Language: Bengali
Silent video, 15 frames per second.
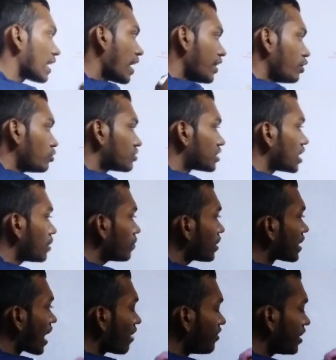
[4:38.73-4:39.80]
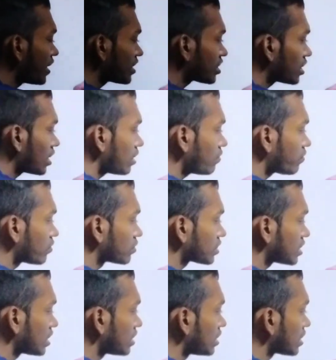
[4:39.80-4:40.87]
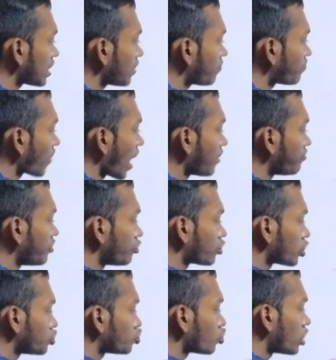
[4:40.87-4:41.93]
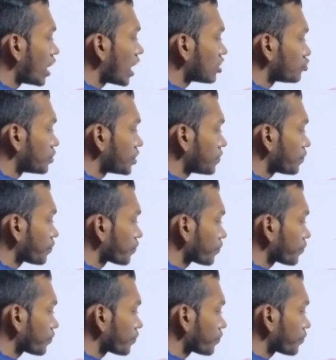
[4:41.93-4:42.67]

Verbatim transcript: এখানেও সেম গ্র্যাভিটেশনাল ফোর্সের দিকে ফাইভ নিউটন চলে আসবে